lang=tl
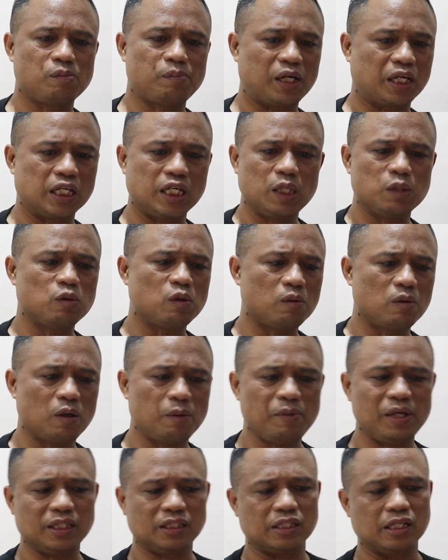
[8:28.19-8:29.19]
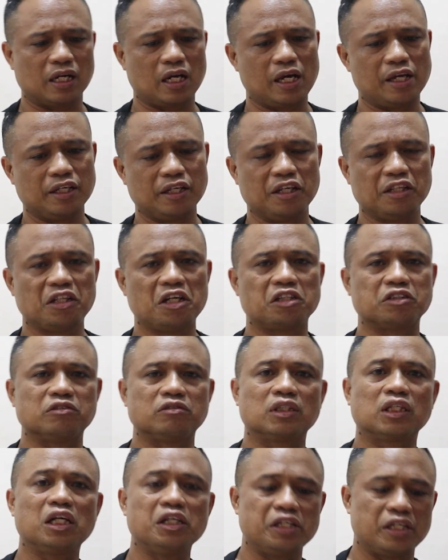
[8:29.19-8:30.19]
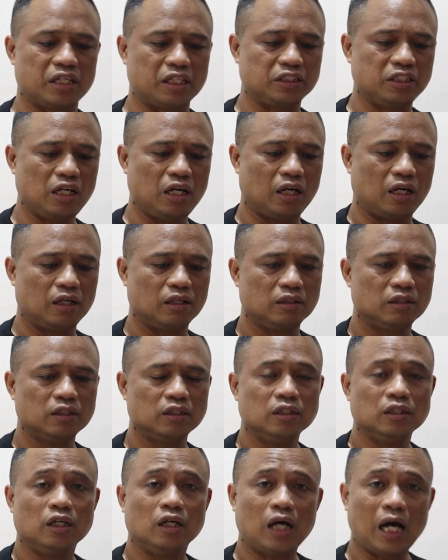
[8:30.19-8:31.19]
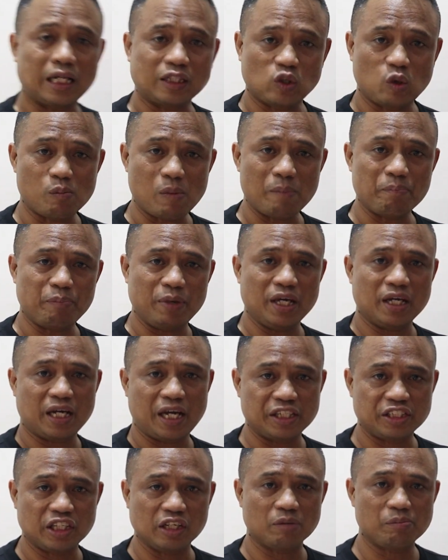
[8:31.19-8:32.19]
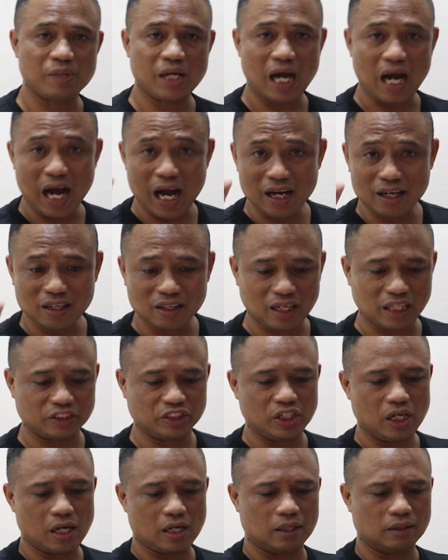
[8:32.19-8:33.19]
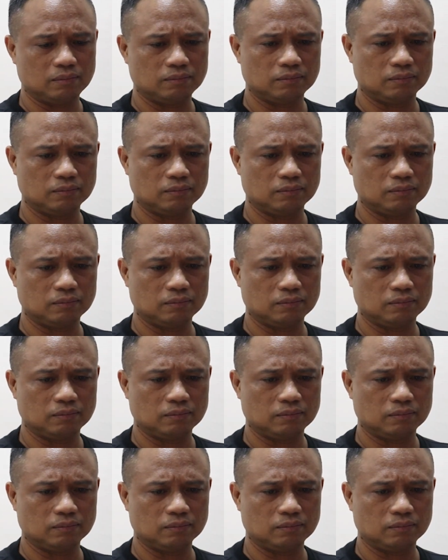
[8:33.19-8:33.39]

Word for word: Pag hindi mo mamit, girahin kita. So nagkagira sila. At kumampi kay Serbia ang Russia.